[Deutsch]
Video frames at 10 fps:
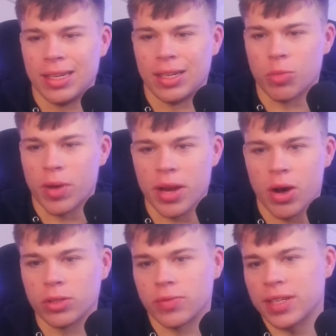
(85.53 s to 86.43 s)
Darüber
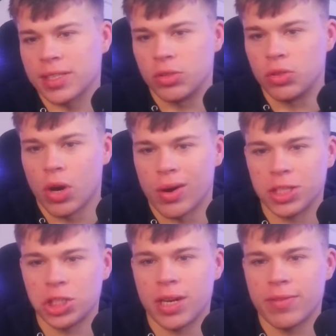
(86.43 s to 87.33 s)
hinaus war es natürlich auch
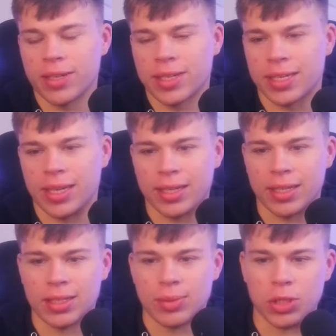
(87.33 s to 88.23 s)
ein
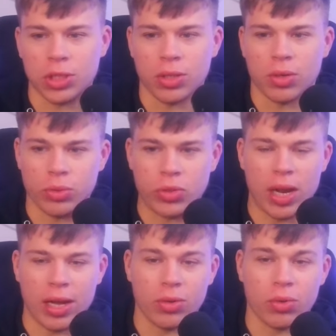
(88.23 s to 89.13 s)
Stellvertreterkrieg zwischen
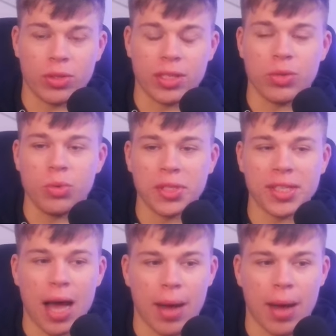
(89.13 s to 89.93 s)
Russland und den USA